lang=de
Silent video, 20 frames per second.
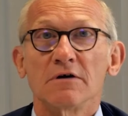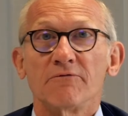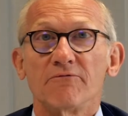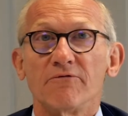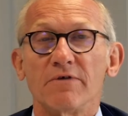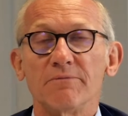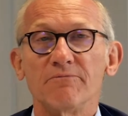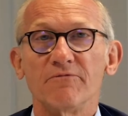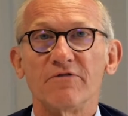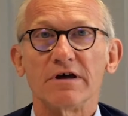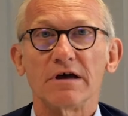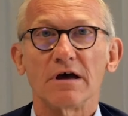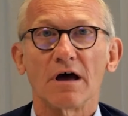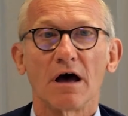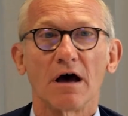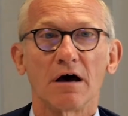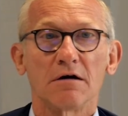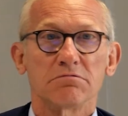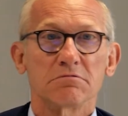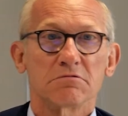Wenn
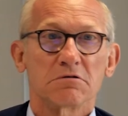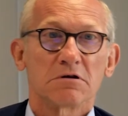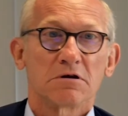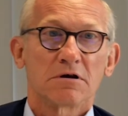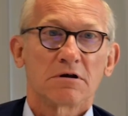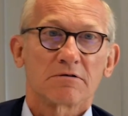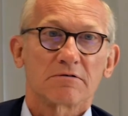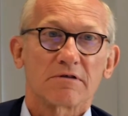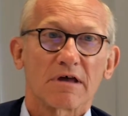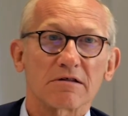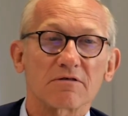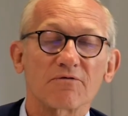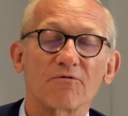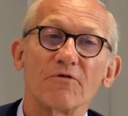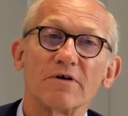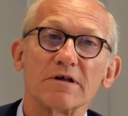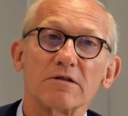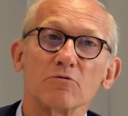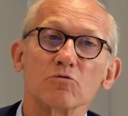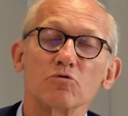wir das
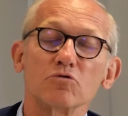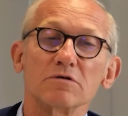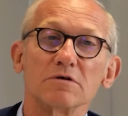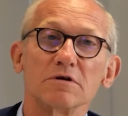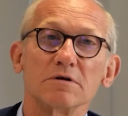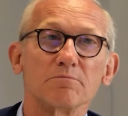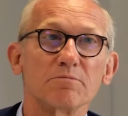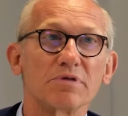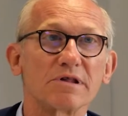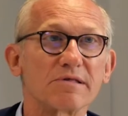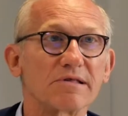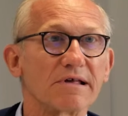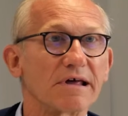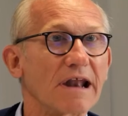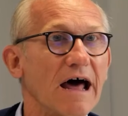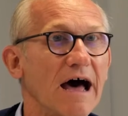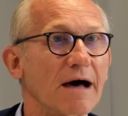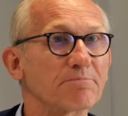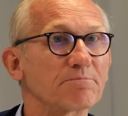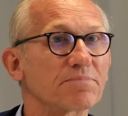versuchen ein
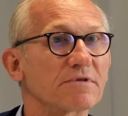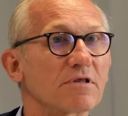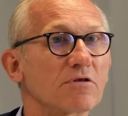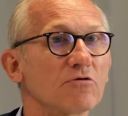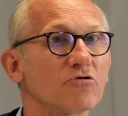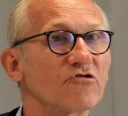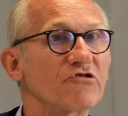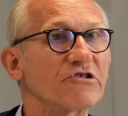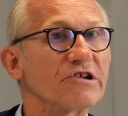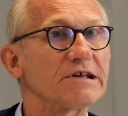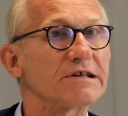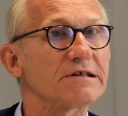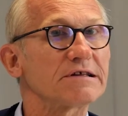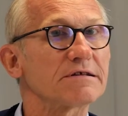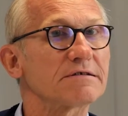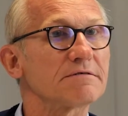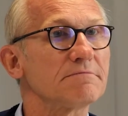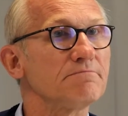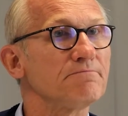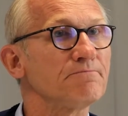bisschen
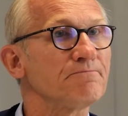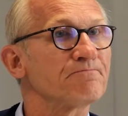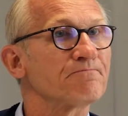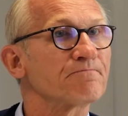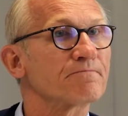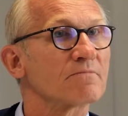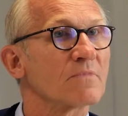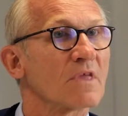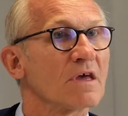abzuschichten,